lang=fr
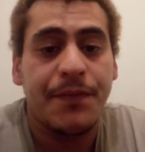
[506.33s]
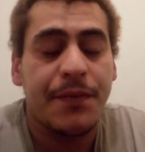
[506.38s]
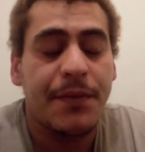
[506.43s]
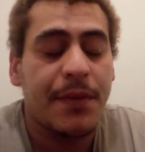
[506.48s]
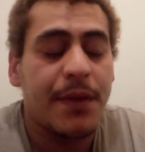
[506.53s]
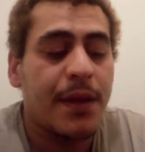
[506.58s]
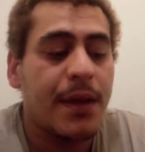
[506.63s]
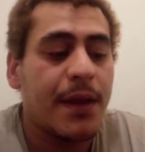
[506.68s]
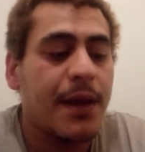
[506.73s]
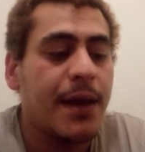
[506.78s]

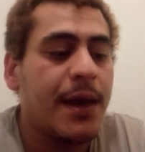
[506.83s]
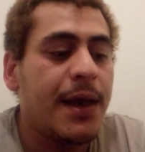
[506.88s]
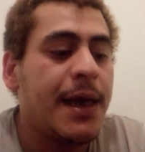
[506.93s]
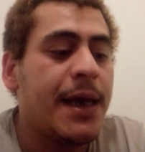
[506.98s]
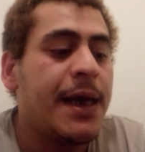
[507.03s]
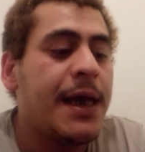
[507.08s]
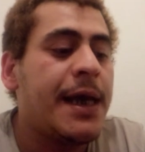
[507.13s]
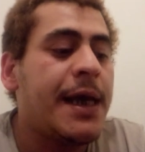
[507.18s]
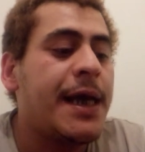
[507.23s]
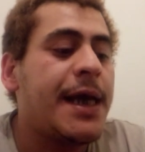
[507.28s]
c'est
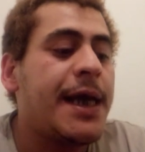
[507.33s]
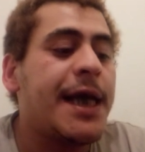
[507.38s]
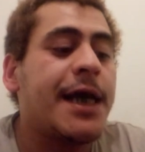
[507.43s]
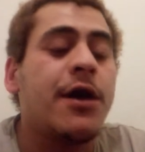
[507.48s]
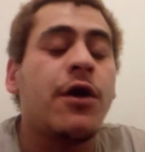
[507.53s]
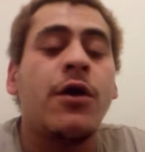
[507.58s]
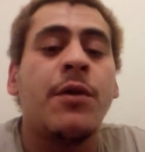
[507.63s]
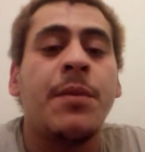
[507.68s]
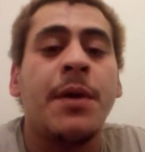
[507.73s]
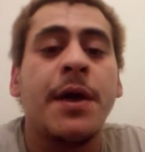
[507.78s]
simple,
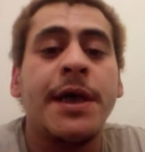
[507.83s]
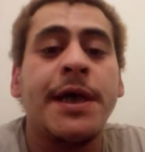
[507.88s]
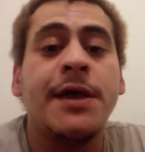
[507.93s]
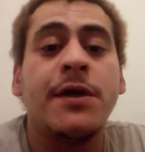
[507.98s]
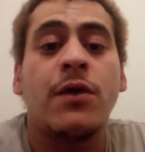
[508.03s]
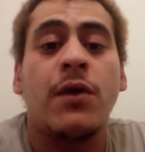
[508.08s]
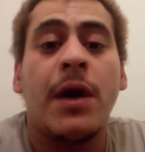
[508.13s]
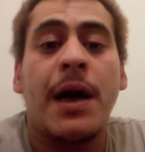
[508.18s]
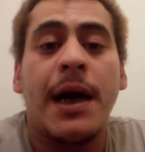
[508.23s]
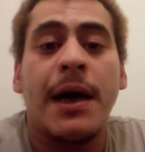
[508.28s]

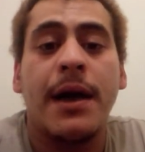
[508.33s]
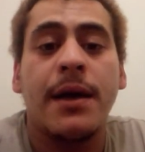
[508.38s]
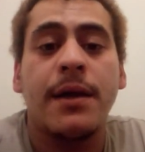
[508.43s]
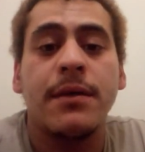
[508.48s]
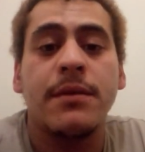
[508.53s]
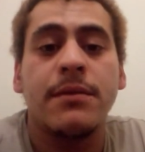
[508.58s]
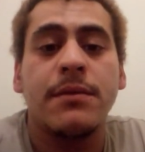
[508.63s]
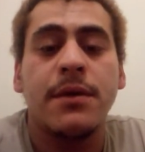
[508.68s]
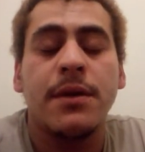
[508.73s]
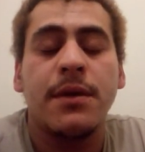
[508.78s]

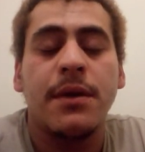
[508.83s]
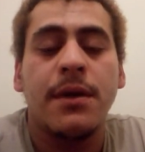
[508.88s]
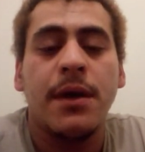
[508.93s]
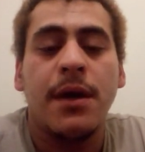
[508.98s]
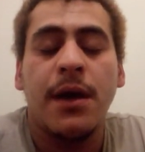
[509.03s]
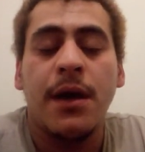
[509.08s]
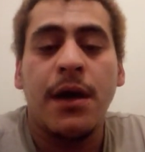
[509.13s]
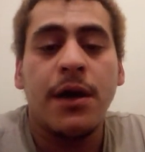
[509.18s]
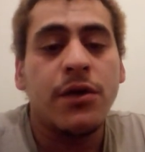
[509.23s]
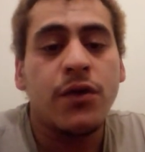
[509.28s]
Dieu,
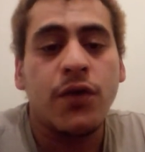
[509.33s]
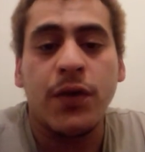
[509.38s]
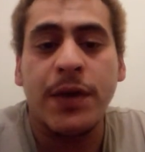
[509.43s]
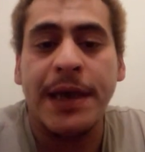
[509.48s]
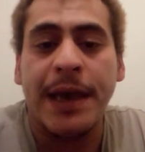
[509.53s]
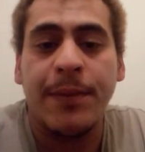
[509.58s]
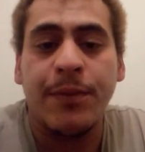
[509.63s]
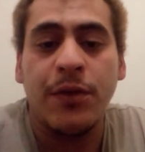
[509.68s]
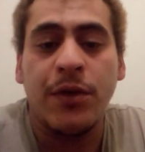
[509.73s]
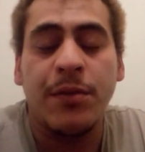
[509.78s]

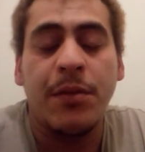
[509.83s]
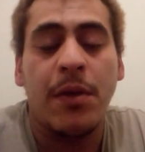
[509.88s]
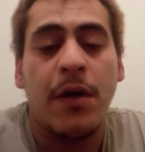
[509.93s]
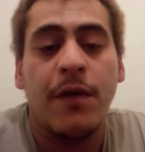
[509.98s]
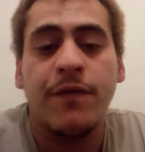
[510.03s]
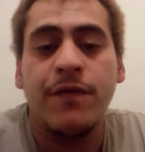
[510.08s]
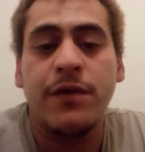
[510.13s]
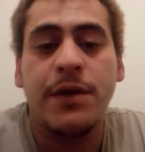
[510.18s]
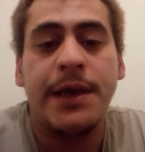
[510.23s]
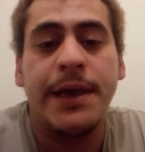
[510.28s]
Dieu en
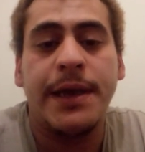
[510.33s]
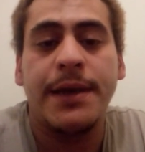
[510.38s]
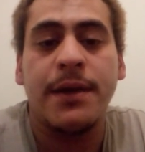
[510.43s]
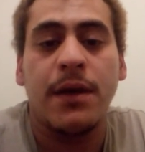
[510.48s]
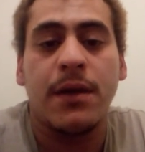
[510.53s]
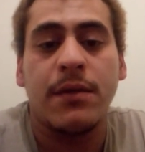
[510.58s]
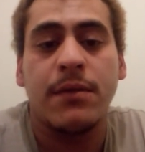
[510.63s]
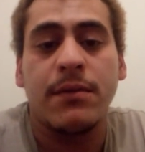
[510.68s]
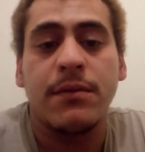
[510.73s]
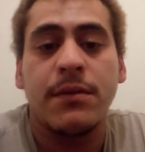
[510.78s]
personne,
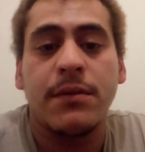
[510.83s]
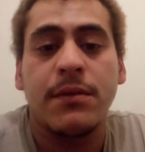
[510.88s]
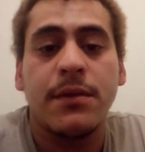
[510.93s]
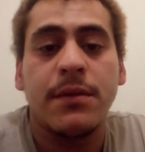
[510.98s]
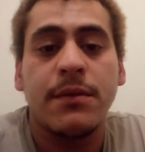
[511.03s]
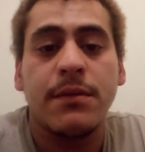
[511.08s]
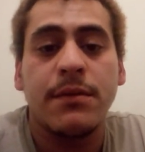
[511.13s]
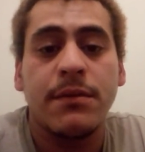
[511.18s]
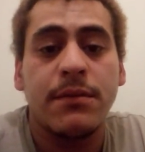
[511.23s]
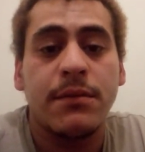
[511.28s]
Dieu
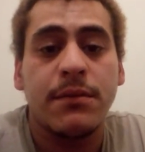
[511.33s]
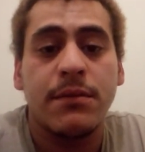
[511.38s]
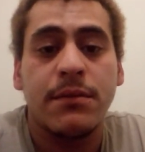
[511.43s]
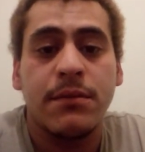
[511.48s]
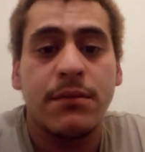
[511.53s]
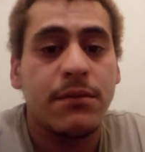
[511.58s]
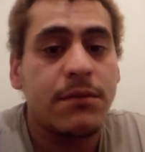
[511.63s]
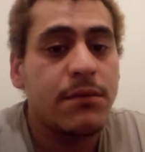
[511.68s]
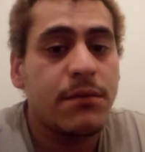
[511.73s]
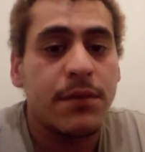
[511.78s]
le
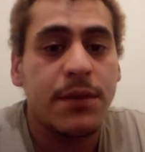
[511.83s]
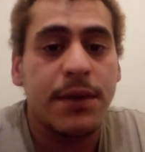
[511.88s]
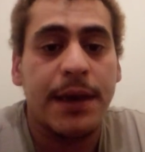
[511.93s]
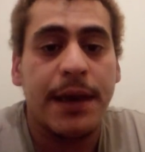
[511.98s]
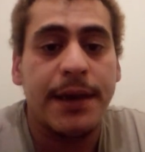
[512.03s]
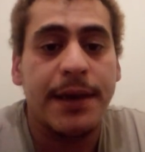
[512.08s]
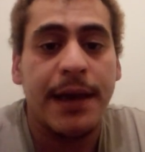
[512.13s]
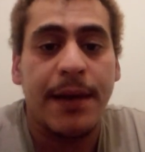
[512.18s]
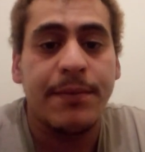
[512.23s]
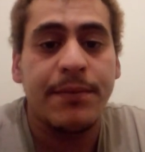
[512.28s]
Père,
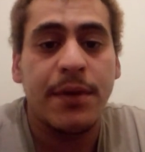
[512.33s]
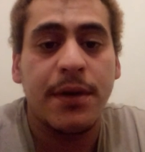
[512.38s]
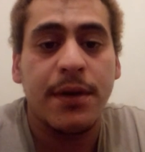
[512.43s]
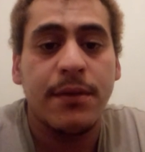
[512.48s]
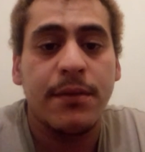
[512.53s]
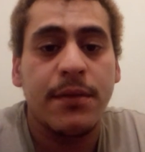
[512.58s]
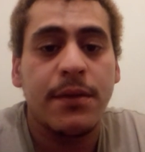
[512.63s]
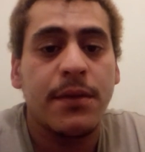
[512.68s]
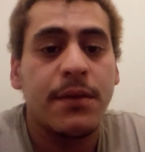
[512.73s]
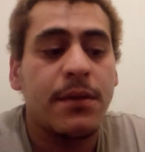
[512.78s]
Dieu
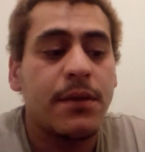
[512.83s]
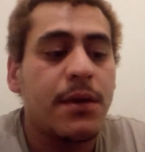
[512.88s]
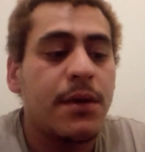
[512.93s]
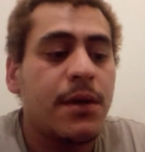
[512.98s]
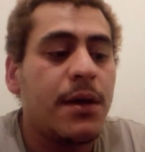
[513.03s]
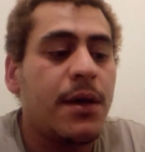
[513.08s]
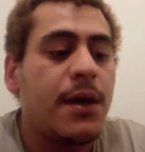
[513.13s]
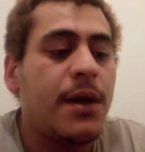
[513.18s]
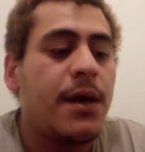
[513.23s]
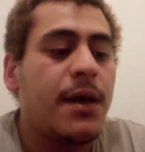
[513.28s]
le
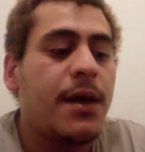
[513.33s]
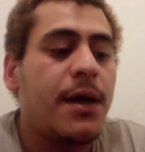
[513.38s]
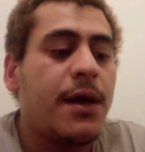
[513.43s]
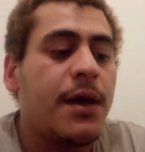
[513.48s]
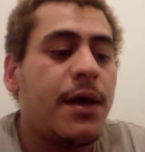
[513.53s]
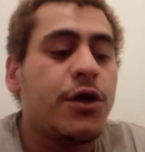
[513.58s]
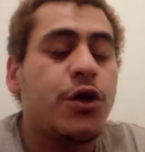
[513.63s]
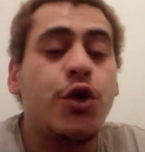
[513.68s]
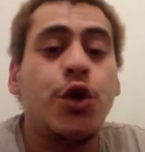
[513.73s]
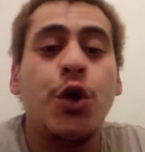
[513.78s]
Fils et
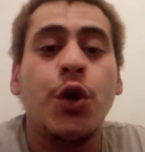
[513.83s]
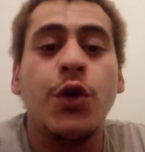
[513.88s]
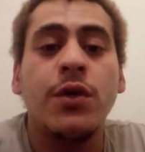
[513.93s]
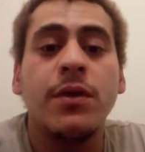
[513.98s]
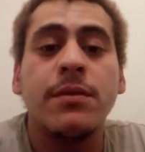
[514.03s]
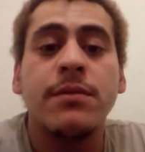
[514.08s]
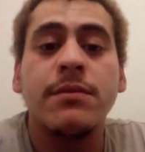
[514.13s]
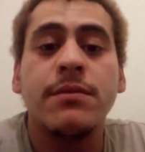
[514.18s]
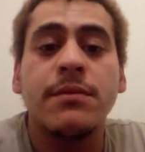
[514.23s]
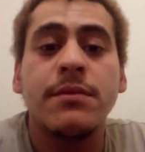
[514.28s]
le
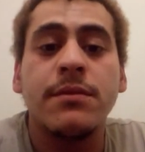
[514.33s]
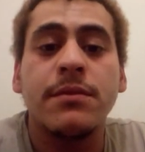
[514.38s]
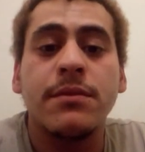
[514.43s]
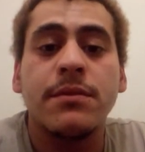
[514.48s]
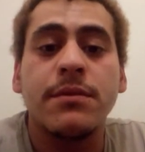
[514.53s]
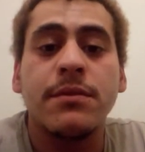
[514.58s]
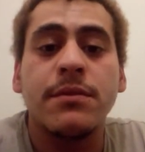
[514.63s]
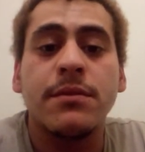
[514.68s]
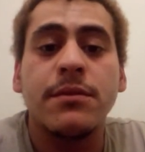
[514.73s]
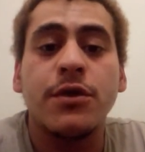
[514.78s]
Saint-Esprit
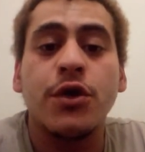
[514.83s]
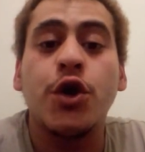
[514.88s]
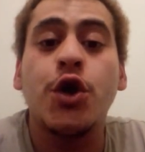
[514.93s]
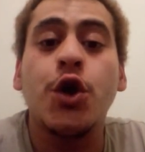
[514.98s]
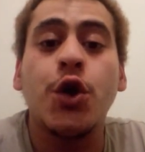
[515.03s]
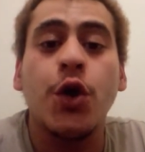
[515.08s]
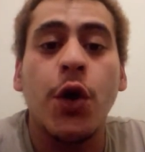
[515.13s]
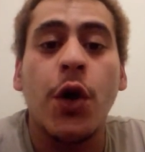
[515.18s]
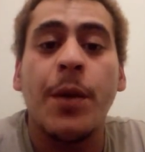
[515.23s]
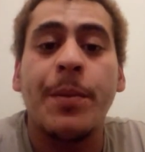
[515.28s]

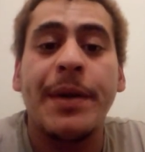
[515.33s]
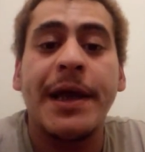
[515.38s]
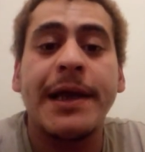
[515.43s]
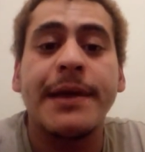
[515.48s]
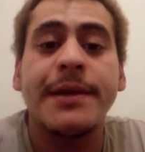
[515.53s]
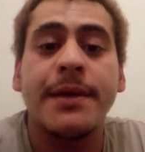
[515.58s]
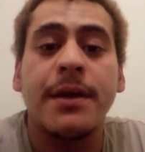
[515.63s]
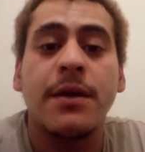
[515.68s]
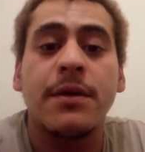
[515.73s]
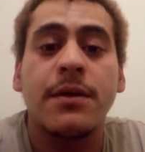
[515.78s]
ils
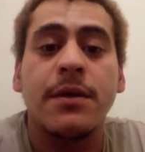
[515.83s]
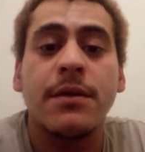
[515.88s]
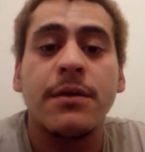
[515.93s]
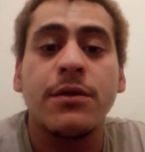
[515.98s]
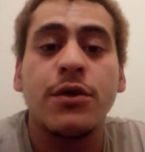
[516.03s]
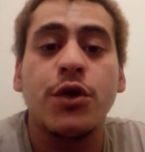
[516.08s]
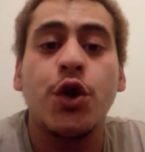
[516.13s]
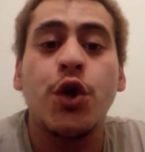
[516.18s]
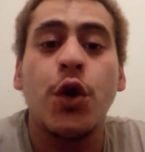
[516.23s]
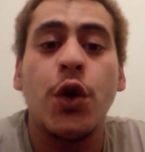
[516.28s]
sont
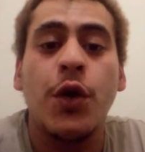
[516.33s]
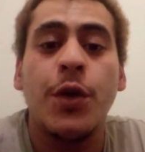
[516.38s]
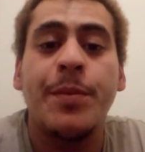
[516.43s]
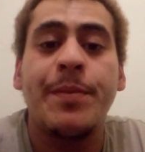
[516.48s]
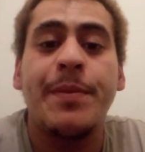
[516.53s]
tout-puissants.